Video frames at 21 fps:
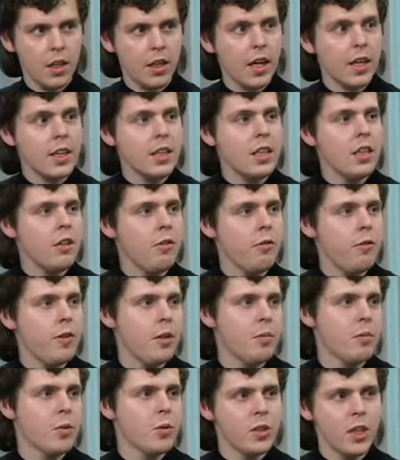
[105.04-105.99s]
Какие
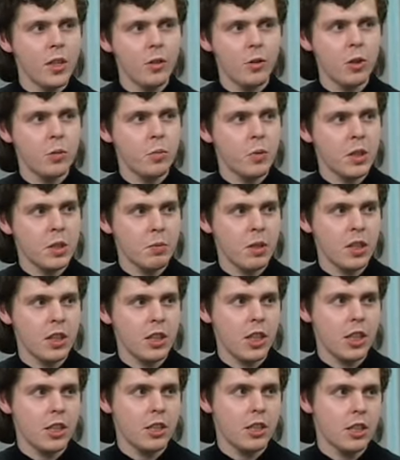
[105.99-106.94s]
фильмы удалось
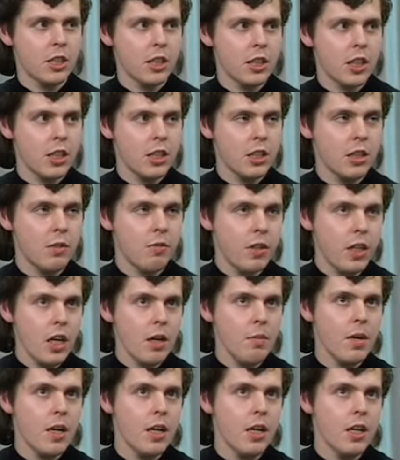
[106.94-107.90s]
посмотреть за это
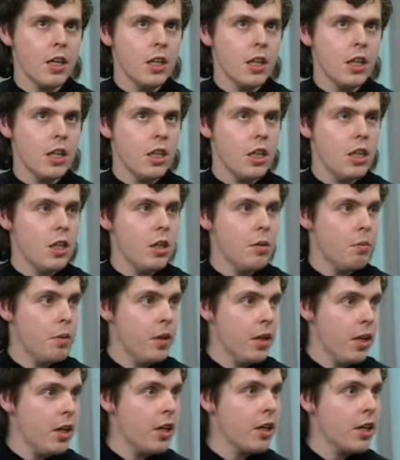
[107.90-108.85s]
время и
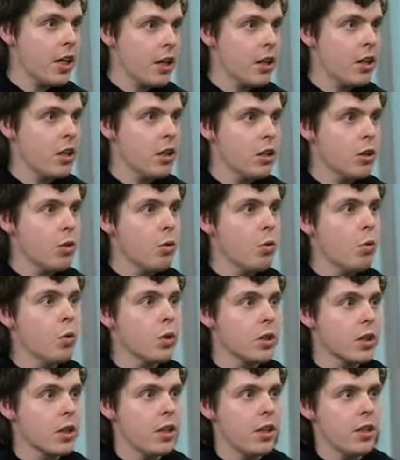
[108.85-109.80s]
были ли какие-то
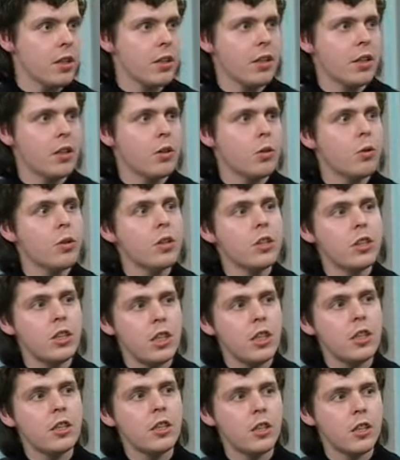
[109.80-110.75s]
отклики о
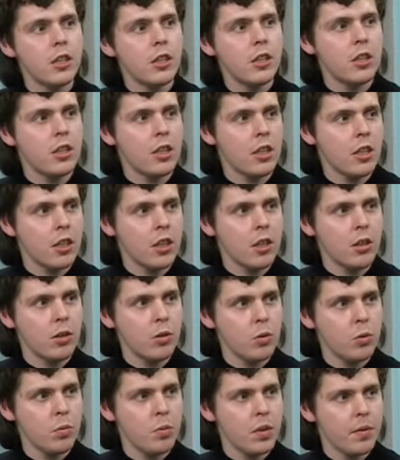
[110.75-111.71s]
деятельности
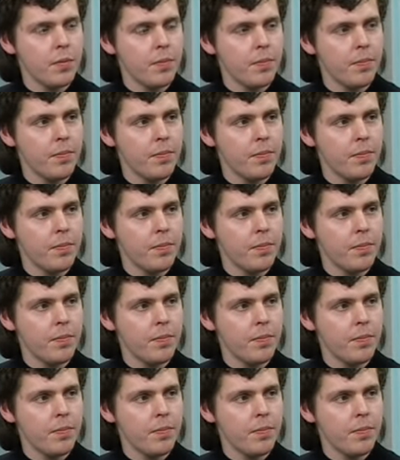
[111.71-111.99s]
киноклуба?